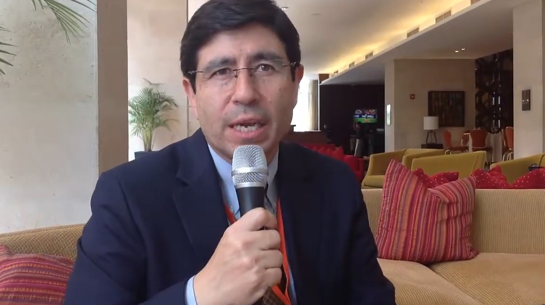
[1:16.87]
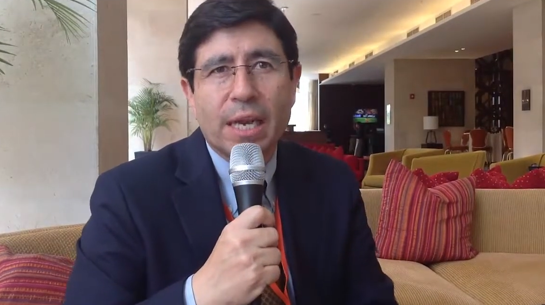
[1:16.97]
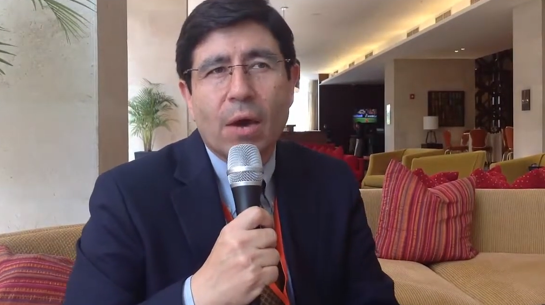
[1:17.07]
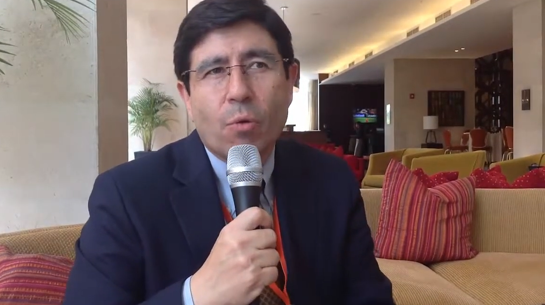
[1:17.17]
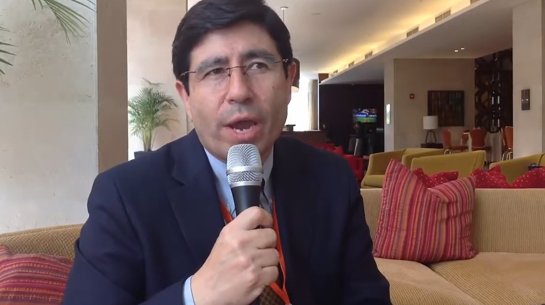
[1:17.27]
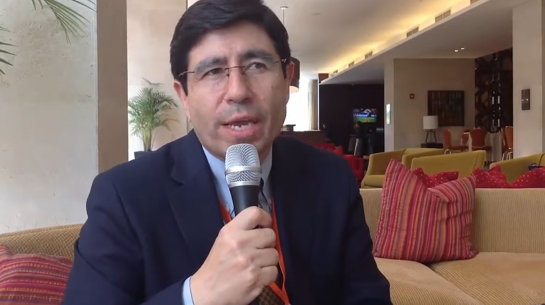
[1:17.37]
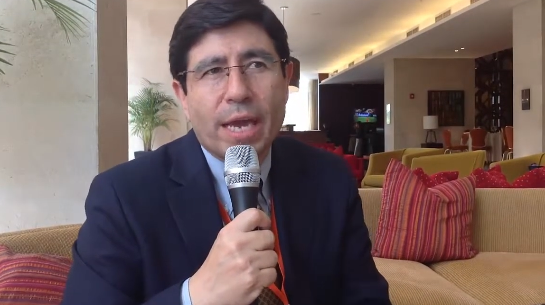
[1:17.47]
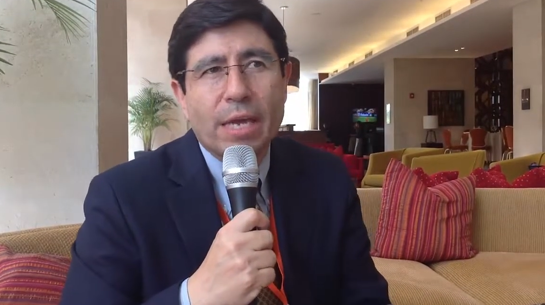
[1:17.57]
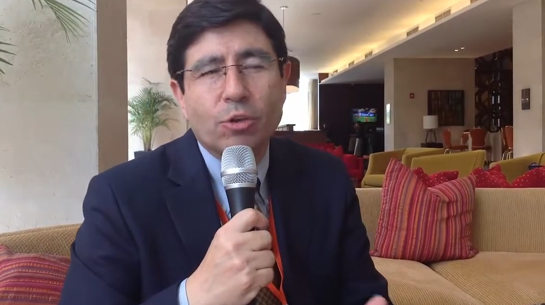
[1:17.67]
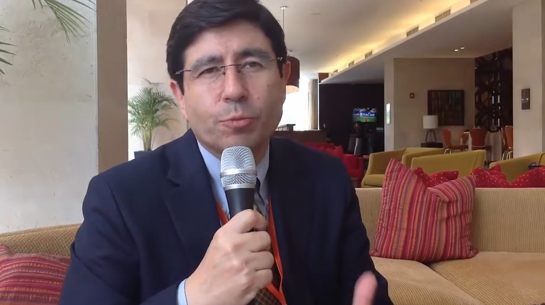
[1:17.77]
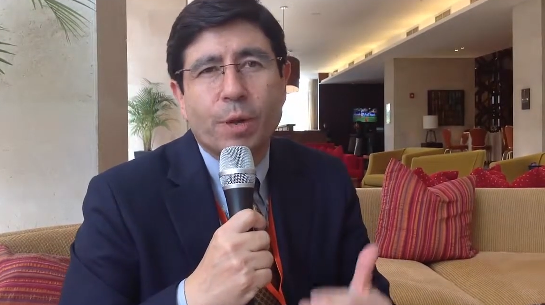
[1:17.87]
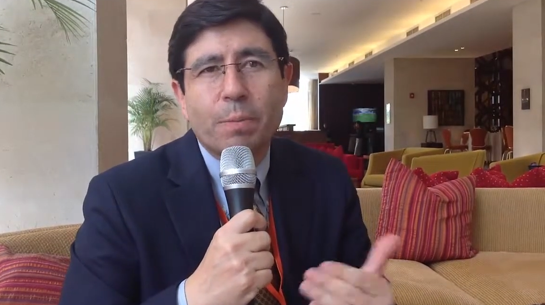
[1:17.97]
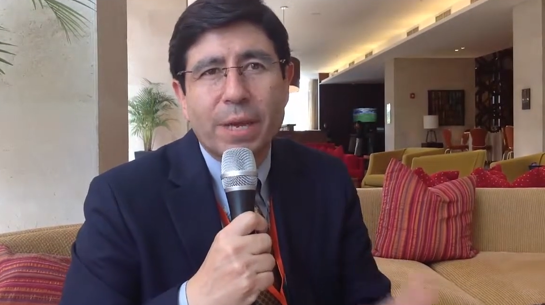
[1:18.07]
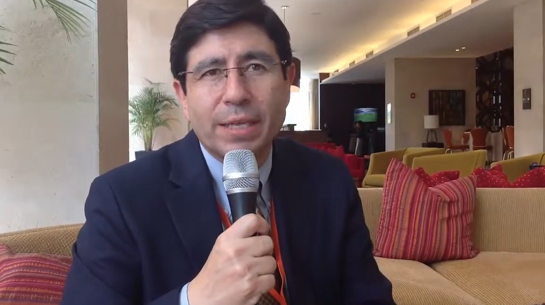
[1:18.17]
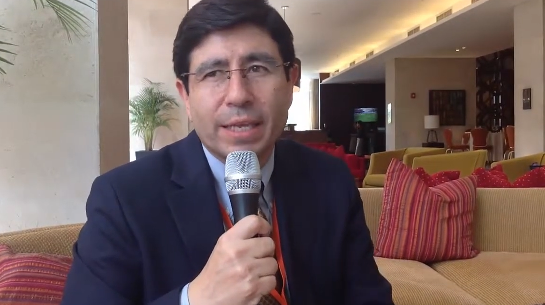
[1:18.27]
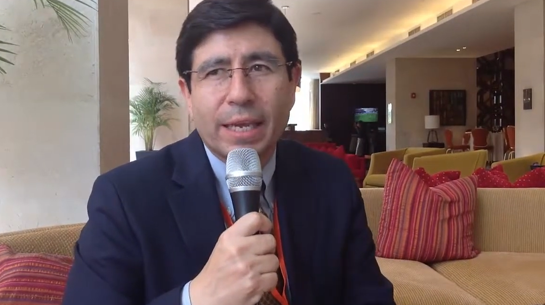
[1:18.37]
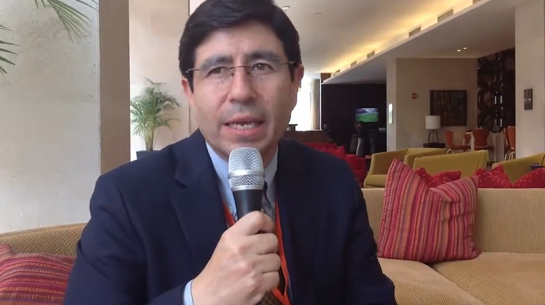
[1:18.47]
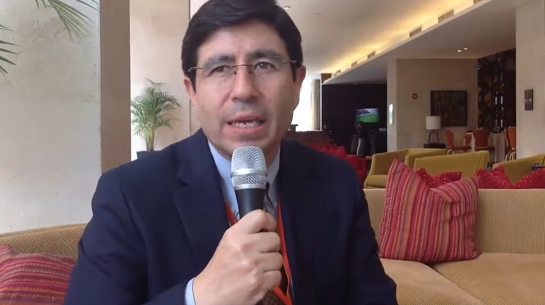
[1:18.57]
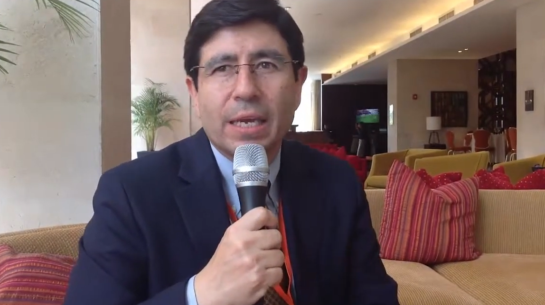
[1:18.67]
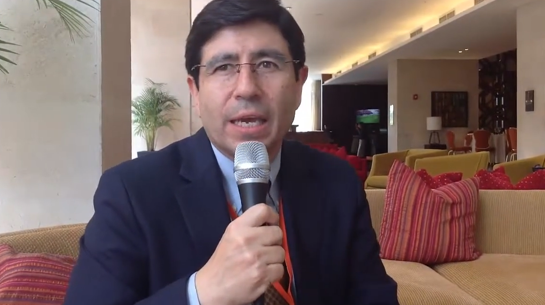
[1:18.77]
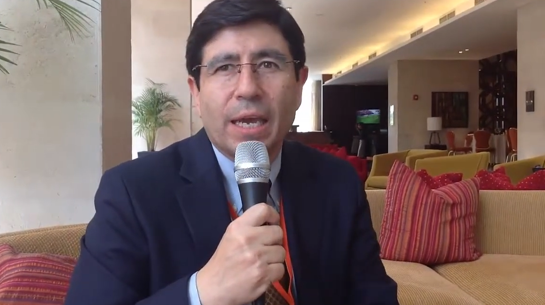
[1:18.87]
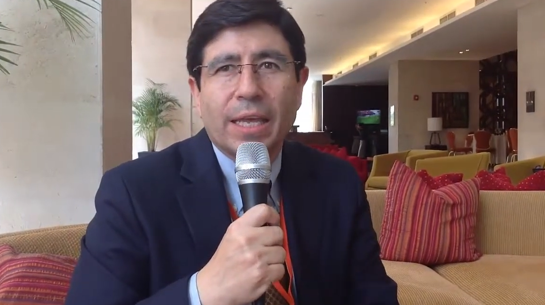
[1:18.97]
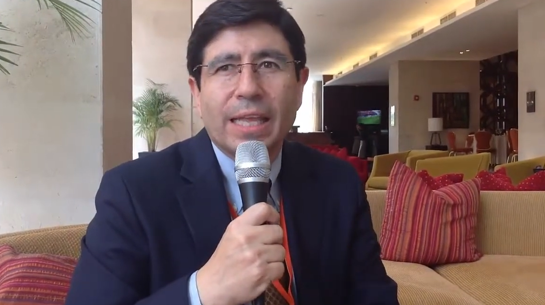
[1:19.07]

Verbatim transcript: y la huella nos permite eh,